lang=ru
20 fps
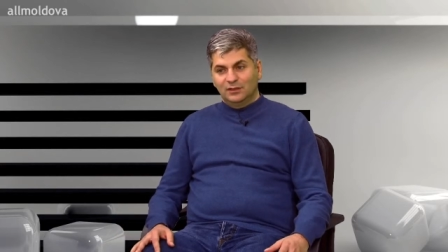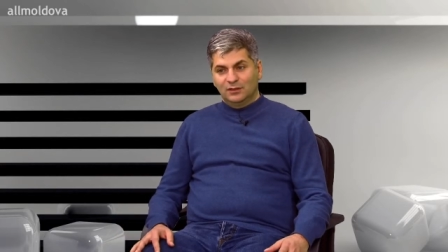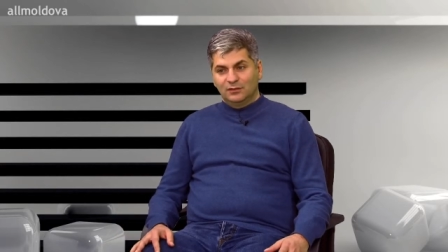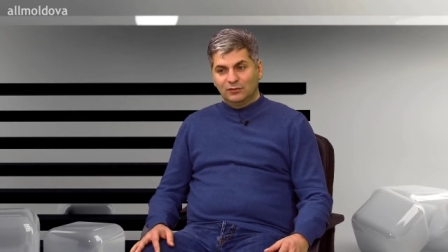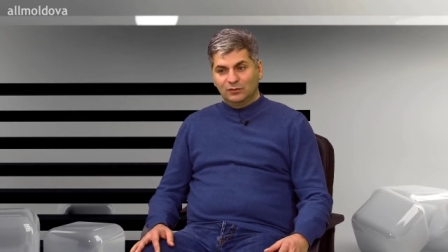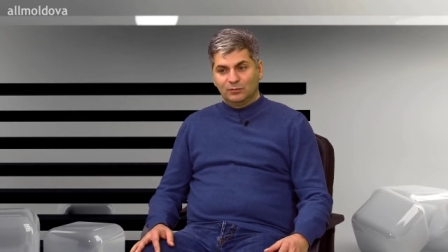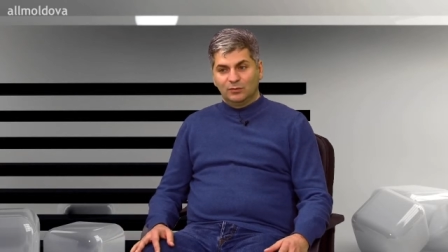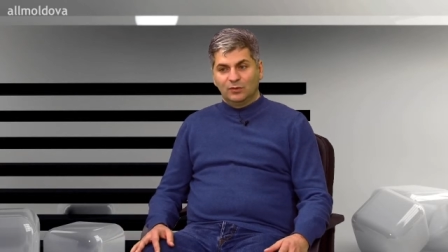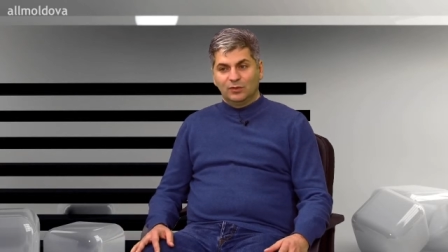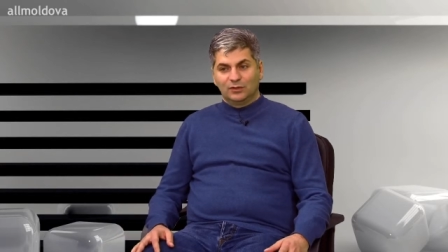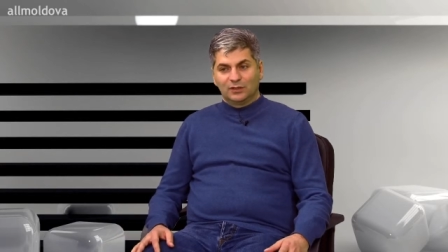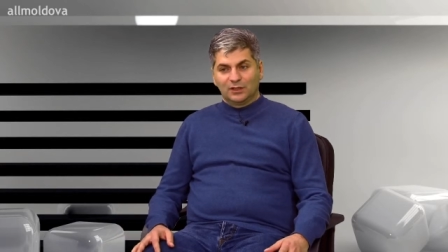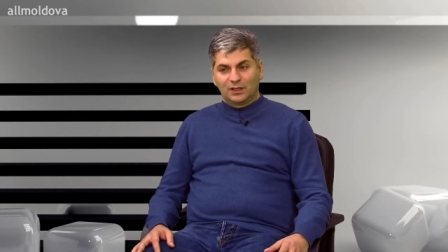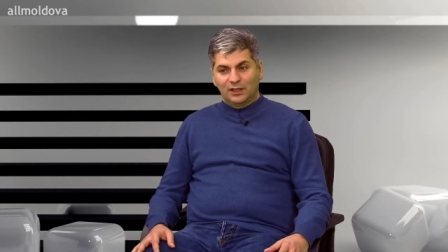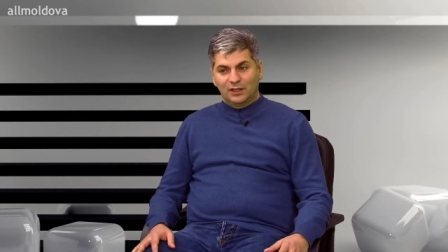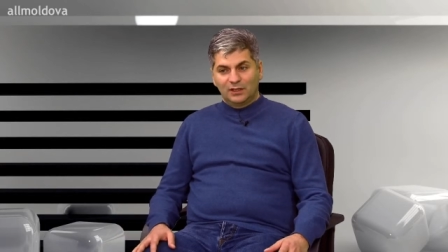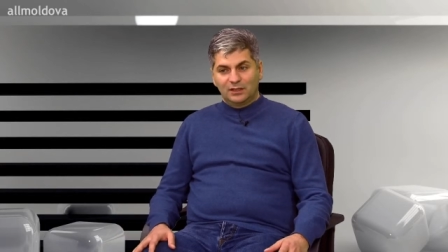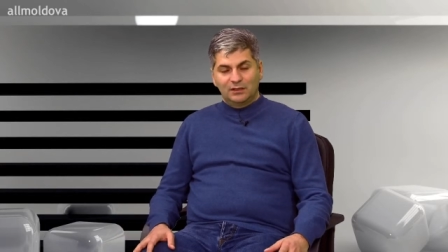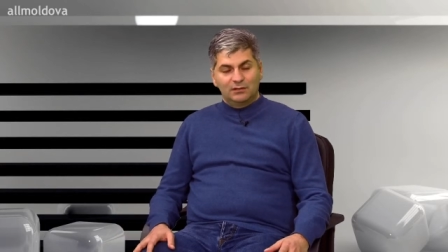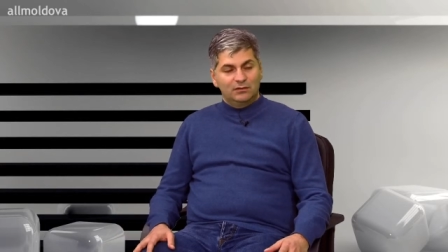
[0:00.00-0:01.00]
футбол это
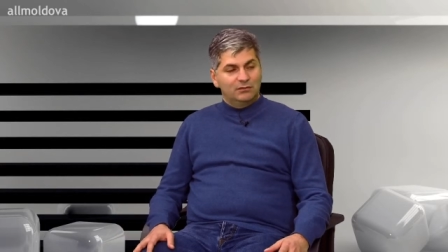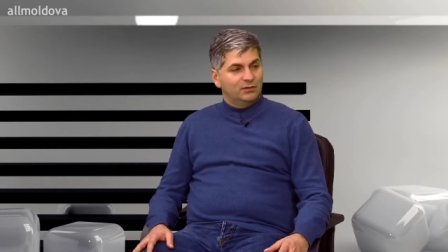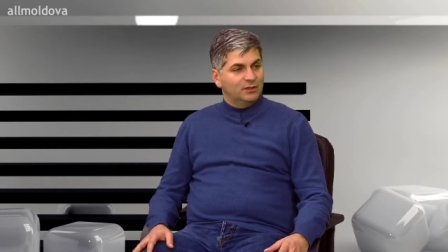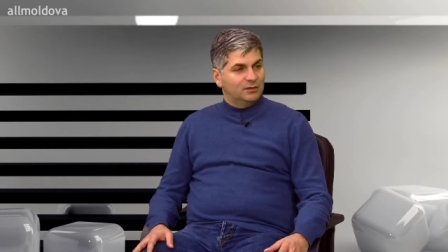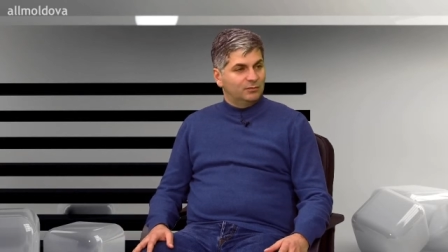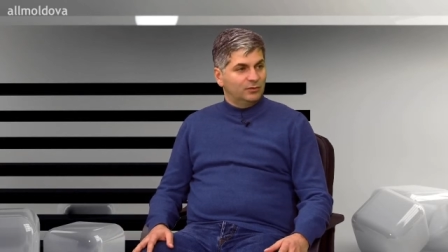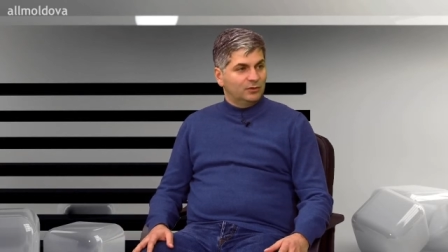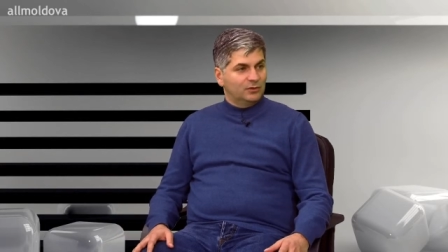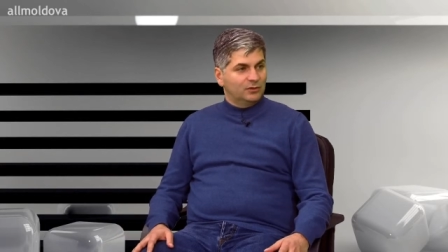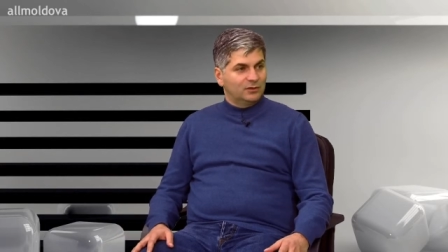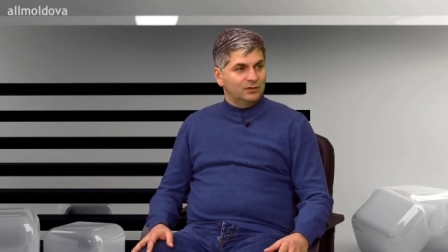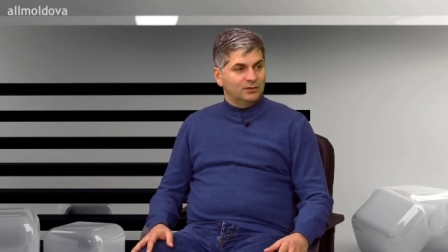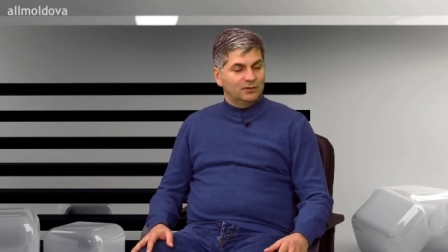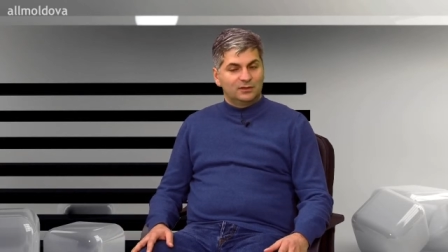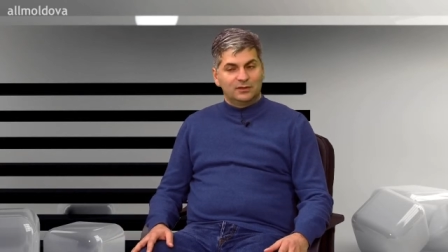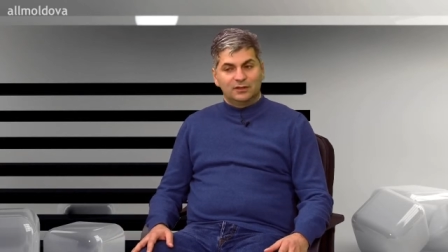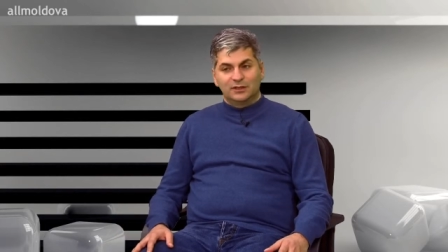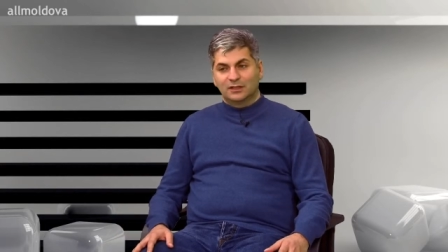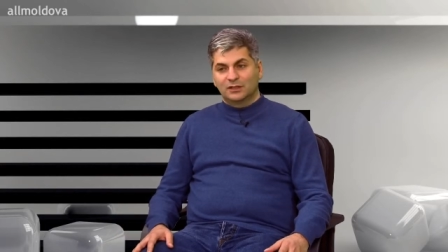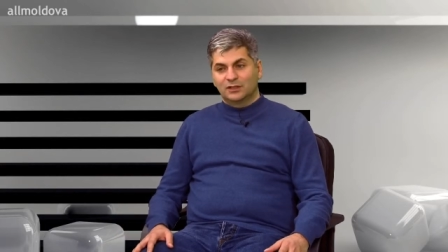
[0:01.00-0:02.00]
коллективный вид спорта,
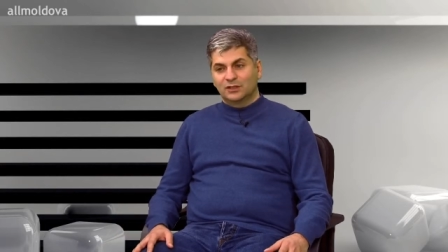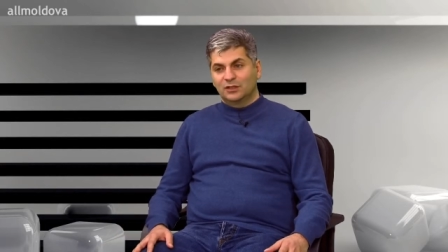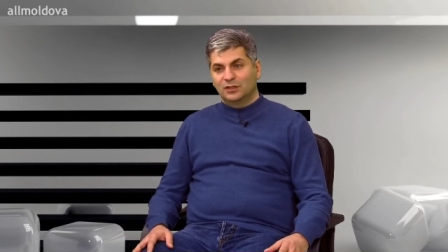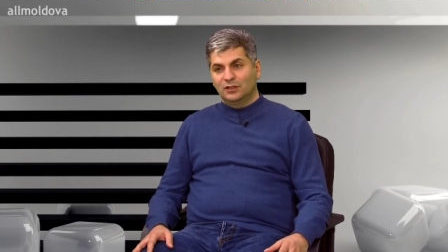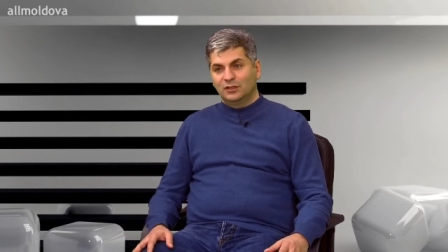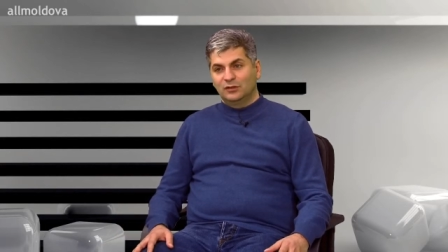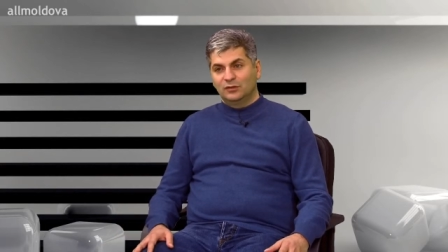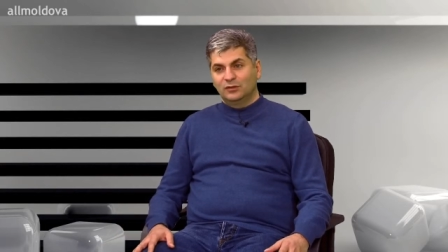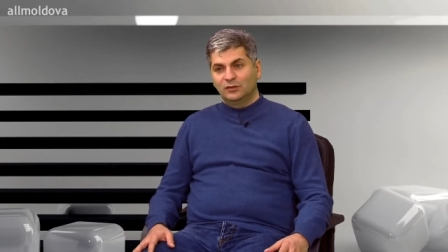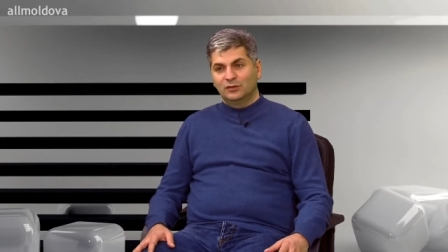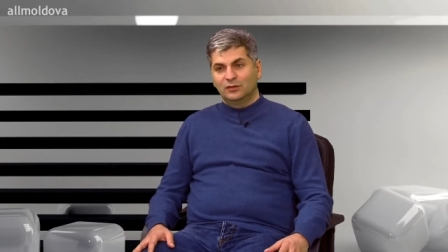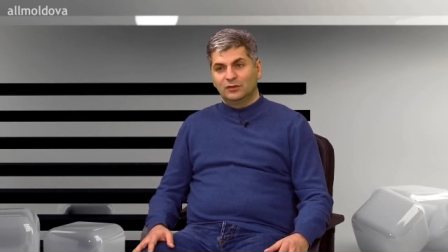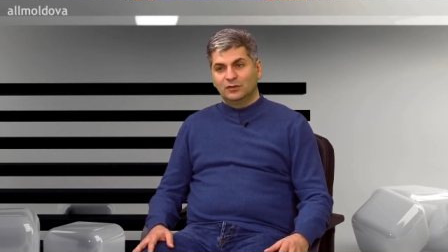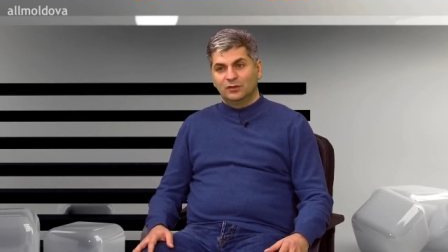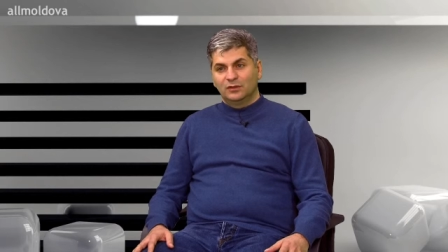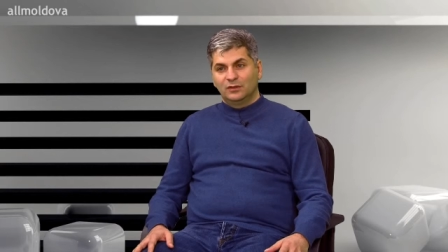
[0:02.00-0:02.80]
и, к сожалению,